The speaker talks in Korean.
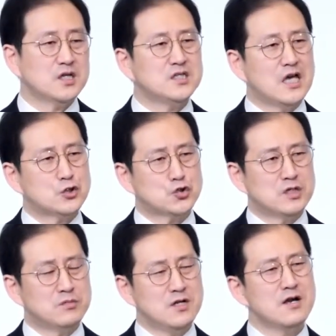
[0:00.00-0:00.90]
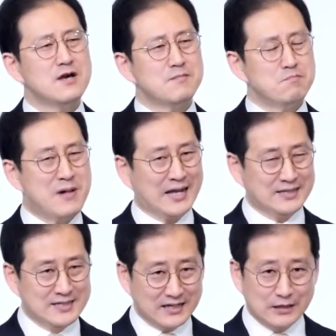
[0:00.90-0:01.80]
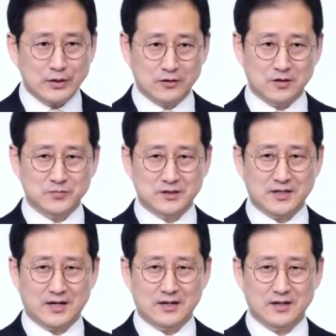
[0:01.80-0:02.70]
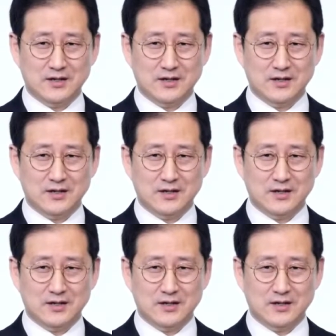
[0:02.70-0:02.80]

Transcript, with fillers: 예수님을 만나게 된 겁니다.